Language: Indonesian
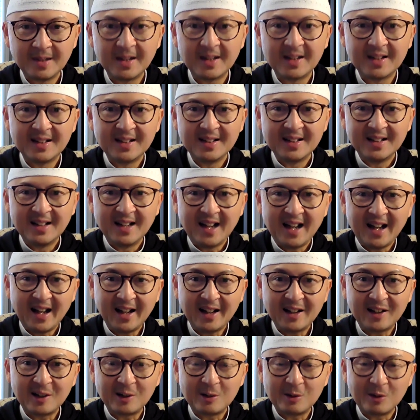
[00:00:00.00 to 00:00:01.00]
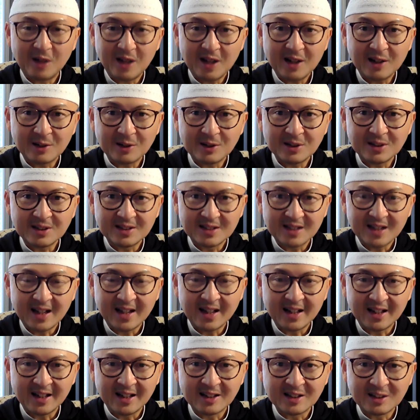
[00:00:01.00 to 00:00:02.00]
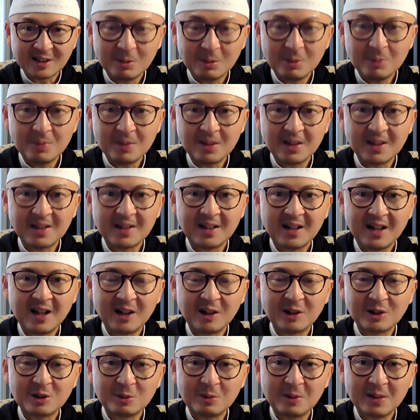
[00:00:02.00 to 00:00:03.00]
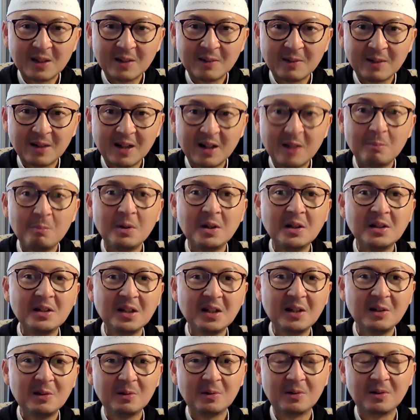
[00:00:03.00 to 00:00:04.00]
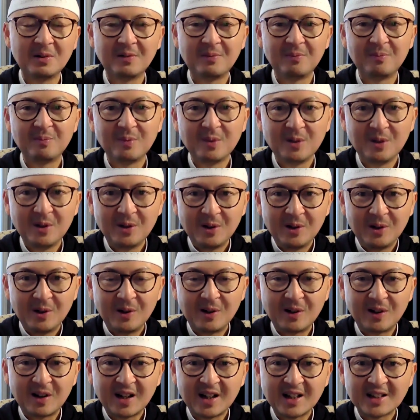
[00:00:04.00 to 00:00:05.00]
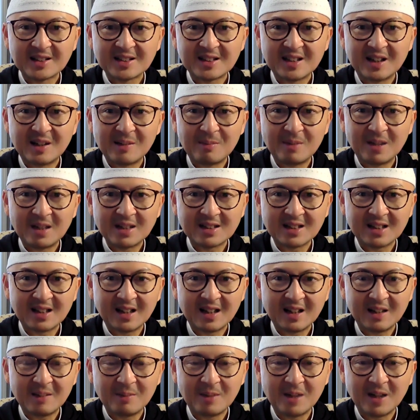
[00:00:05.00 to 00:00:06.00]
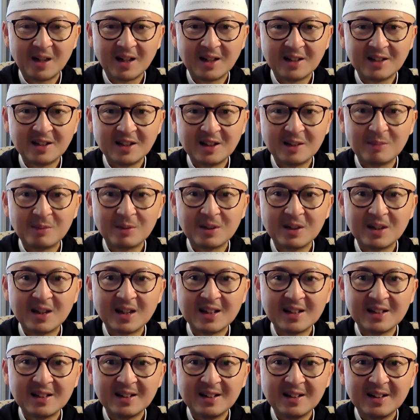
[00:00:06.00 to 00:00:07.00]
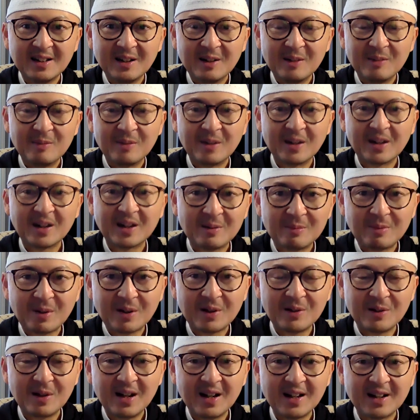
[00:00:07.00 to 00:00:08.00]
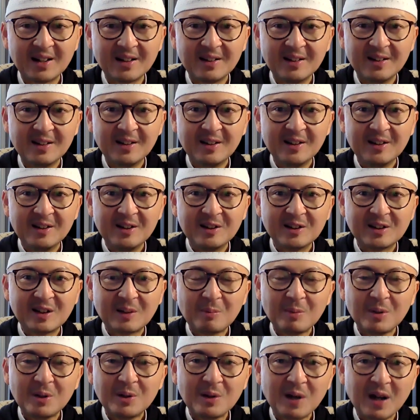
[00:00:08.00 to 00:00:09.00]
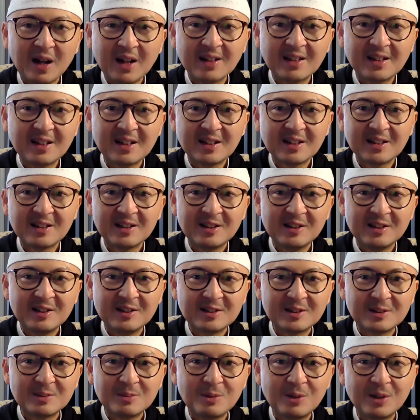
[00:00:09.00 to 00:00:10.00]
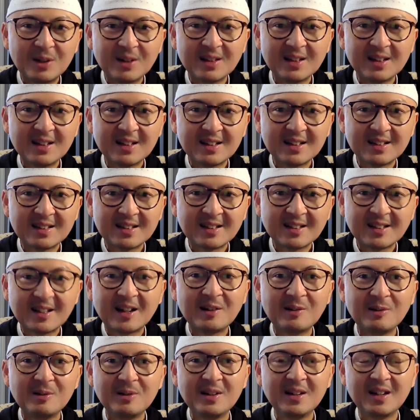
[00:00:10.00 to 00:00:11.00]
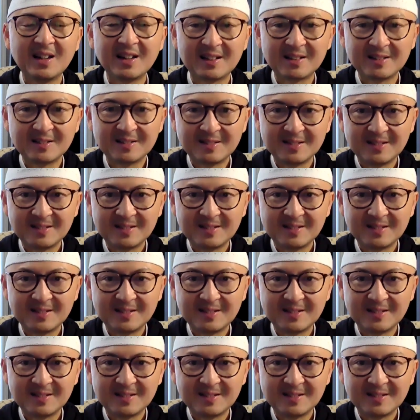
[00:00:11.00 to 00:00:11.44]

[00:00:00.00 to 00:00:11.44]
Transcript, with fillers: ya ayat ke-200 ayat sebelumnya Allah mata menyinggung orang yang sedang melaksanakan ibadah haji kemudian mereka berdoa tapi doanya semuanya tentang dunia